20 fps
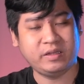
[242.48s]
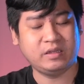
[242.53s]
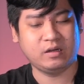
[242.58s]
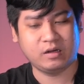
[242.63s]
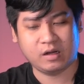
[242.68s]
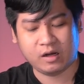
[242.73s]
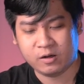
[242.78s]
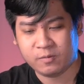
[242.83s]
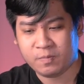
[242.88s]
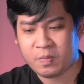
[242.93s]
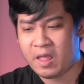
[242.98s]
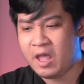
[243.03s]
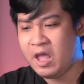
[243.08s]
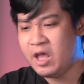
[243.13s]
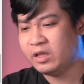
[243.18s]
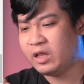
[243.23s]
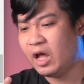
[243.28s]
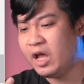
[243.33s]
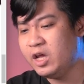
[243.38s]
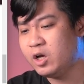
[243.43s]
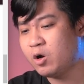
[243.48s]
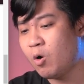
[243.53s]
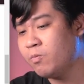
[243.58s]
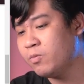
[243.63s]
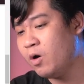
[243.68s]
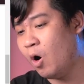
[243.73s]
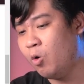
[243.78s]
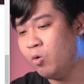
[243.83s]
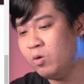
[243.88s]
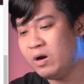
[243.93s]
bit tương ứng thì
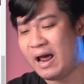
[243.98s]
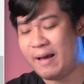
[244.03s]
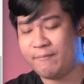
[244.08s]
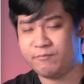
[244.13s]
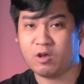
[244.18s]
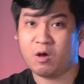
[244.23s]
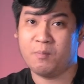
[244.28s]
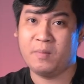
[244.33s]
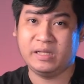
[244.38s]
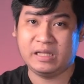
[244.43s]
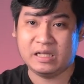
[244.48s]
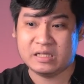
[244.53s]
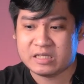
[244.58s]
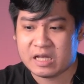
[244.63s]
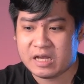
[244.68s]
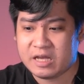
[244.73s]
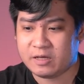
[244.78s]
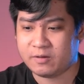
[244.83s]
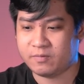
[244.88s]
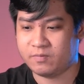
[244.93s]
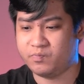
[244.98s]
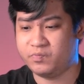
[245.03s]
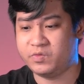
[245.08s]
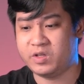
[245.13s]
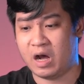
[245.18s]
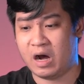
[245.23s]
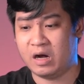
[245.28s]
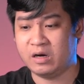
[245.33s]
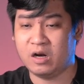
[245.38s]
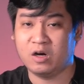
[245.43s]
cũng đủ làm cho BTC
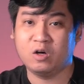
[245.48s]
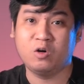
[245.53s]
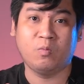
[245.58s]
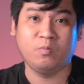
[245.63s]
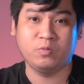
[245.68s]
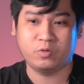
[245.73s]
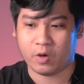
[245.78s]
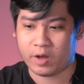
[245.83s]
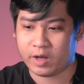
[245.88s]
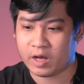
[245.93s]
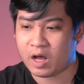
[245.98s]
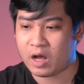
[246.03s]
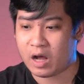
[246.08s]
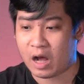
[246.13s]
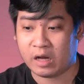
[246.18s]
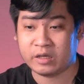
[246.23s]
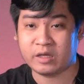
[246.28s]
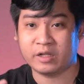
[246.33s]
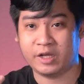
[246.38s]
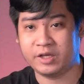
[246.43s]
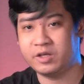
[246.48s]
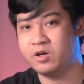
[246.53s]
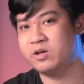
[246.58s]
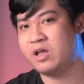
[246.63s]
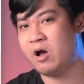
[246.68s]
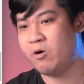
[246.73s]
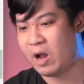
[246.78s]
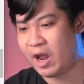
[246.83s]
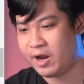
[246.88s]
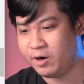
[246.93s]
trở nên rung chuyển ở, ở trên thị trường
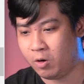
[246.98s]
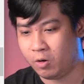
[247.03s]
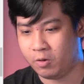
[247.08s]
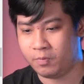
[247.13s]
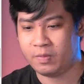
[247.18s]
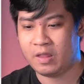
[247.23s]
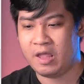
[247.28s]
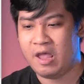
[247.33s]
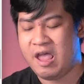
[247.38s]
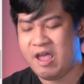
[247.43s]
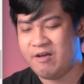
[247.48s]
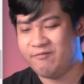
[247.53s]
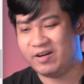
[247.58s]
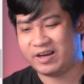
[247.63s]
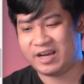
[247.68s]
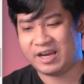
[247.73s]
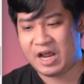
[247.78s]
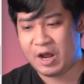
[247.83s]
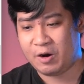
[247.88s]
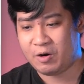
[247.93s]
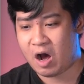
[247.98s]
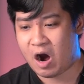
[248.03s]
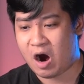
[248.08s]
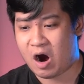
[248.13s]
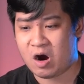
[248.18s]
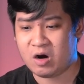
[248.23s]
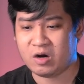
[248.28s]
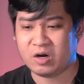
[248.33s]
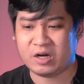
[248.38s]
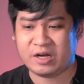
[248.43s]
giao ngay rồi và cái điều
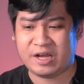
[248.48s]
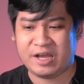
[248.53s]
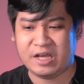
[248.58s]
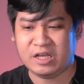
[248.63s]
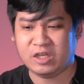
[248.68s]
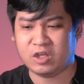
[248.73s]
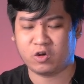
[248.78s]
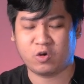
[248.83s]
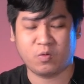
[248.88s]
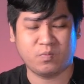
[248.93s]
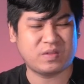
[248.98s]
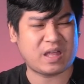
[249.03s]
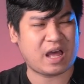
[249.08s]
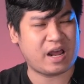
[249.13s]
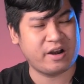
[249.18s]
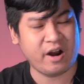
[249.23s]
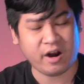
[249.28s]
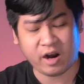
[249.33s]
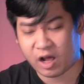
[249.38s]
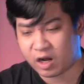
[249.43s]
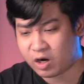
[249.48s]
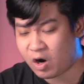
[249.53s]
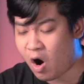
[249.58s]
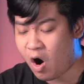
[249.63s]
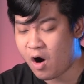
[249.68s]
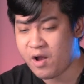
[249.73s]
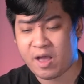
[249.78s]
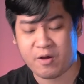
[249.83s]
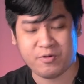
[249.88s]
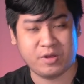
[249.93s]
đó nó khiến cho chúng ta rất là
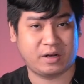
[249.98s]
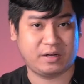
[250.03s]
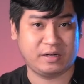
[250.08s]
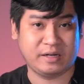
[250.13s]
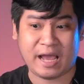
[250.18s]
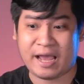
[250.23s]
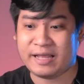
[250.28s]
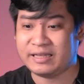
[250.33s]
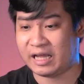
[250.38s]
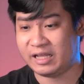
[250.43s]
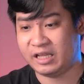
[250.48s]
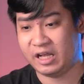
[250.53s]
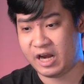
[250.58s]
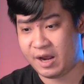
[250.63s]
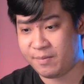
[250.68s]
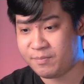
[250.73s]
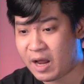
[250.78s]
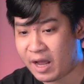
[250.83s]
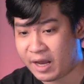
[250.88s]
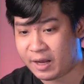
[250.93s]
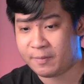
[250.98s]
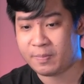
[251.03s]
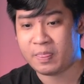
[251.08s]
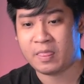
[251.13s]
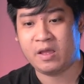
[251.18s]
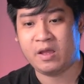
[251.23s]
khó giao dịch ngay tại thời điểm này